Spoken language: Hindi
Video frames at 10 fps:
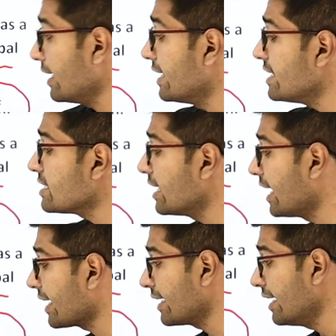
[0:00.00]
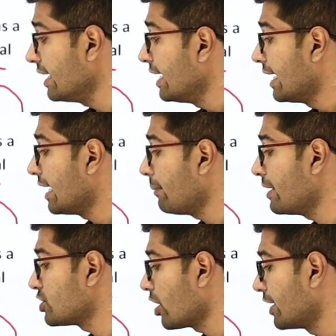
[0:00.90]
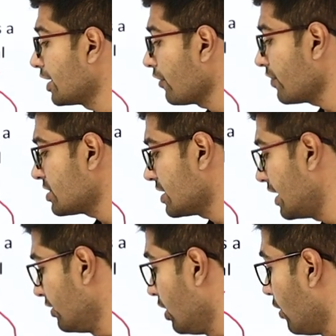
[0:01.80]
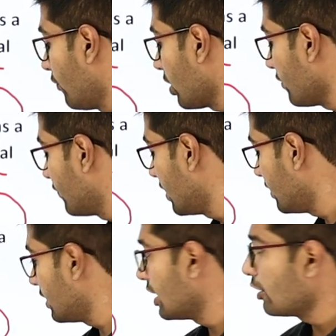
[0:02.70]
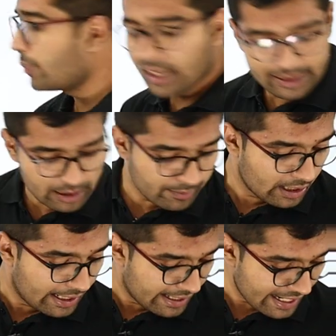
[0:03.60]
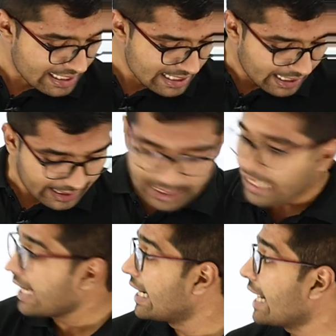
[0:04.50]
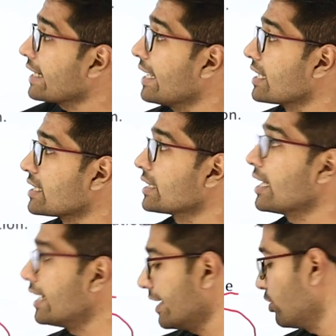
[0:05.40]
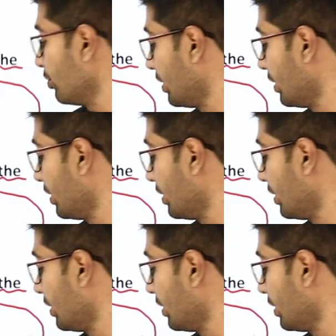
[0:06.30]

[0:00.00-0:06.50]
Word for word: ही इज इलेक्टेड इन अ मेजोरिटी ऑफ अ स्टेट फॉर अ वन रिन्यूएबल टर्म एक साल के लिए इलेक्ट किया जाता है लेकिन